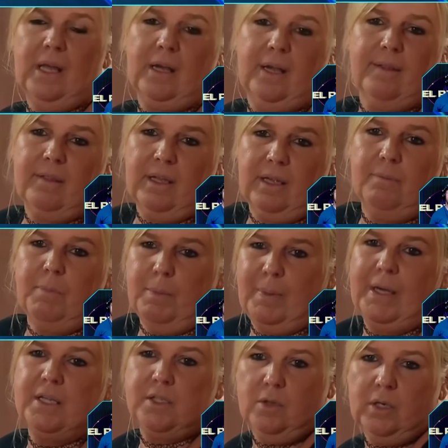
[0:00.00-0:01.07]
a gente que me
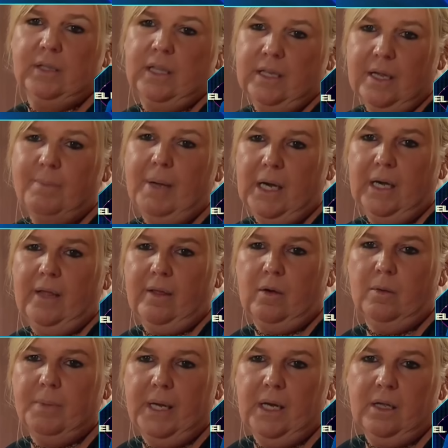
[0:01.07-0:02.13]
pareció que tenía más ganas
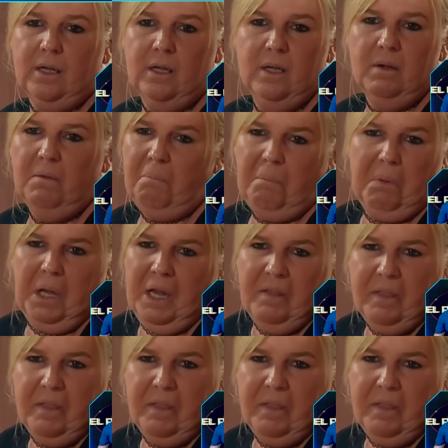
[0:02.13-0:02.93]
de comer y le